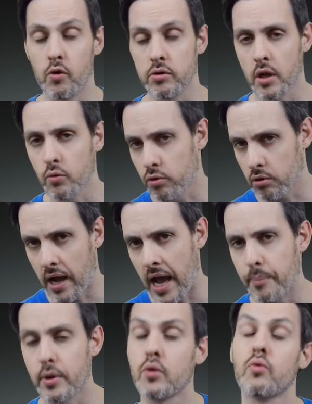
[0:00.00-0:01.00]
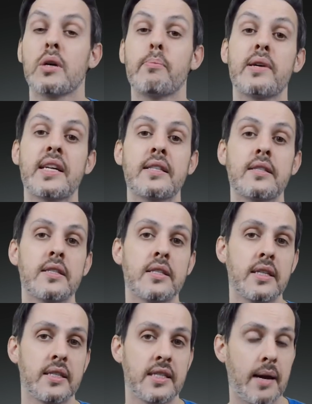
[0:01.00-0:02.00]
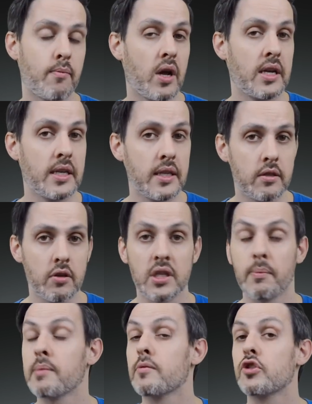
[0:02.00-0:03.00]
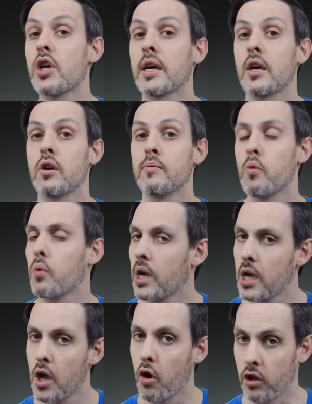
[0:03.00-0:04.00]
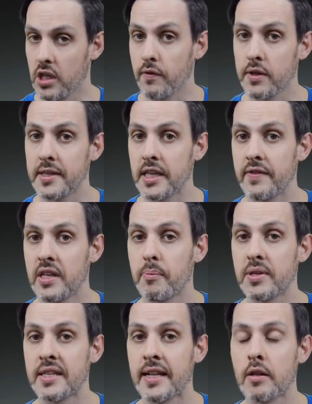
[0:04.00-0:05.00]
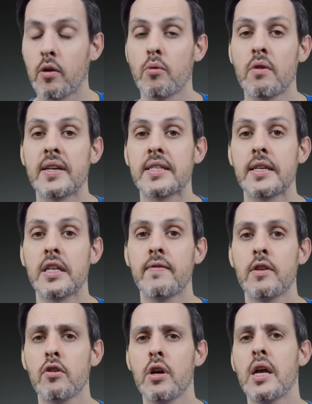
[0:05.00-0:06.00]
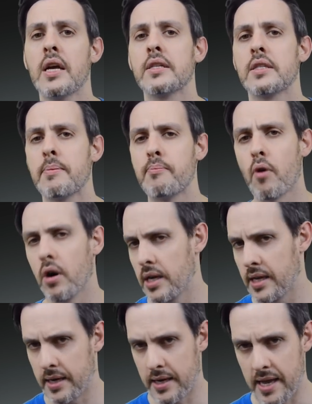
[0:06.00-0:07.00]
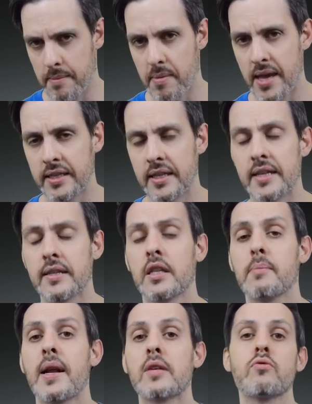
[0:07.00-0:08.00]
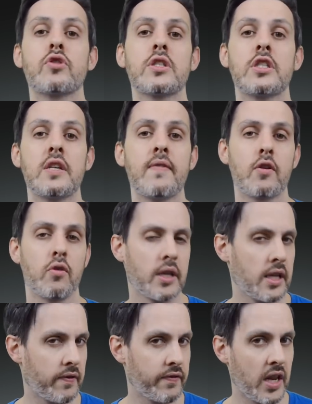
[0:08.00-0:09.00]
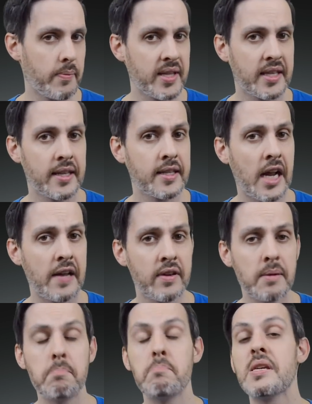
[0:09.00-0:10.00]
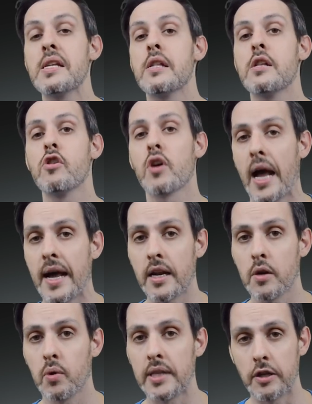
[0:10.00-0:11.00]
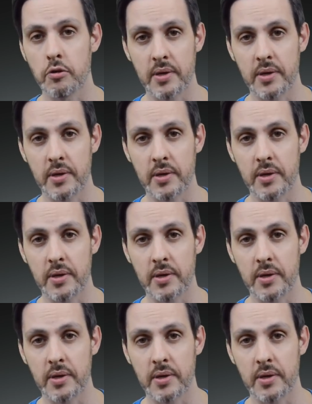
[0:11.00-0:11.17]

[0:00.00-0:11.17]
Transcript: Oltretutto, apro e chiudo parentesi, siamo all'inizio e sappiamo già che comunque ogni volta che viene presentata una nuova scheda video si può nei mesi, nelle settimane successive con degli affinamenti dei driver migliorare il guadagno